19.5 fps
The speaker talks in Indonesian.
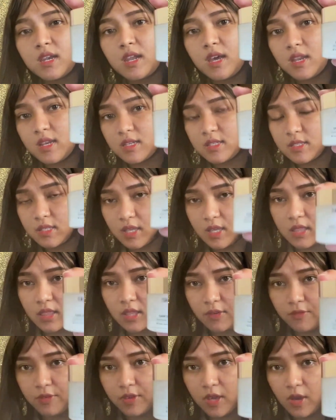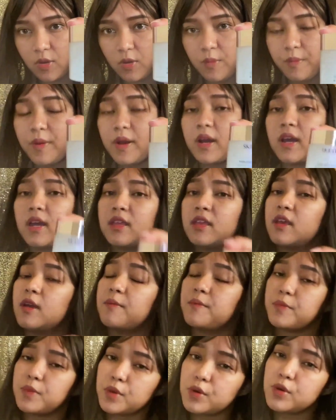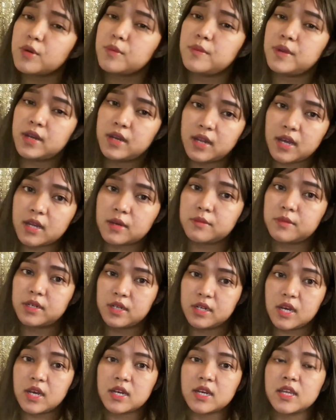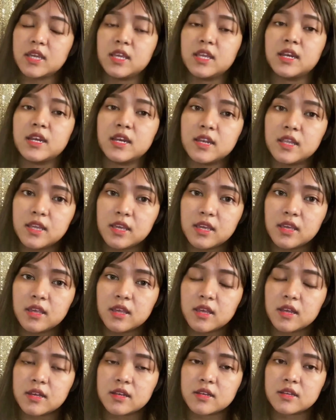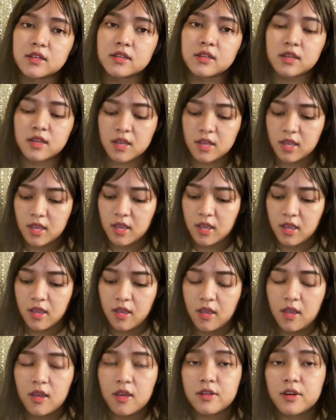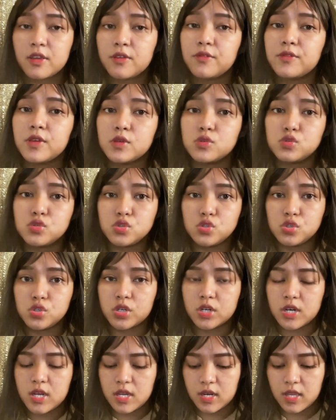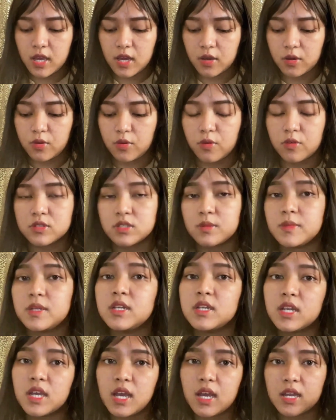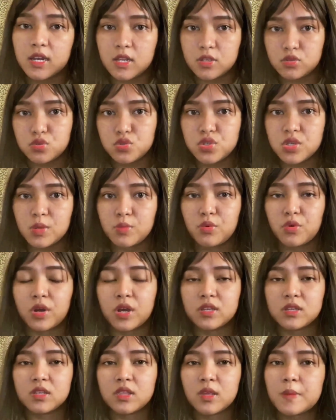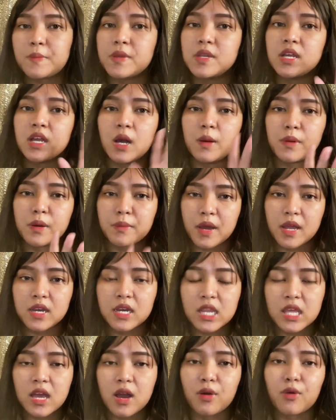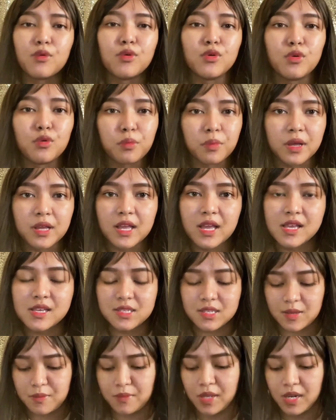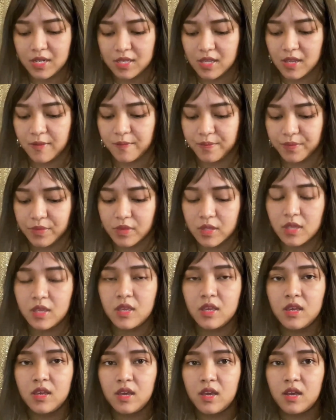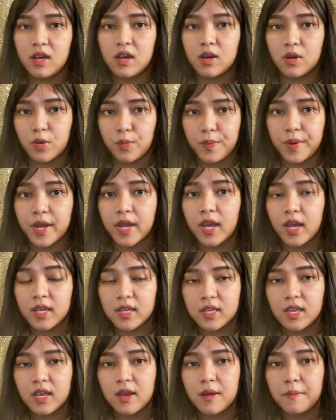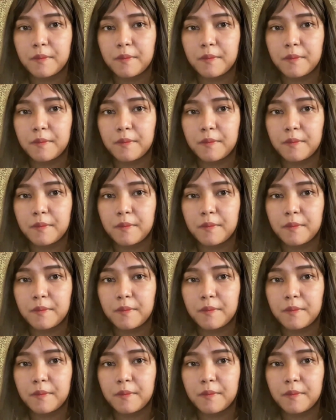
dari tv aku pakainya pure benar-benar ini uh, review jujur dari aku sebenarnya ada cucian mukanya tapi di kamar mandi aku lupa guys ambilnya aku pakai yang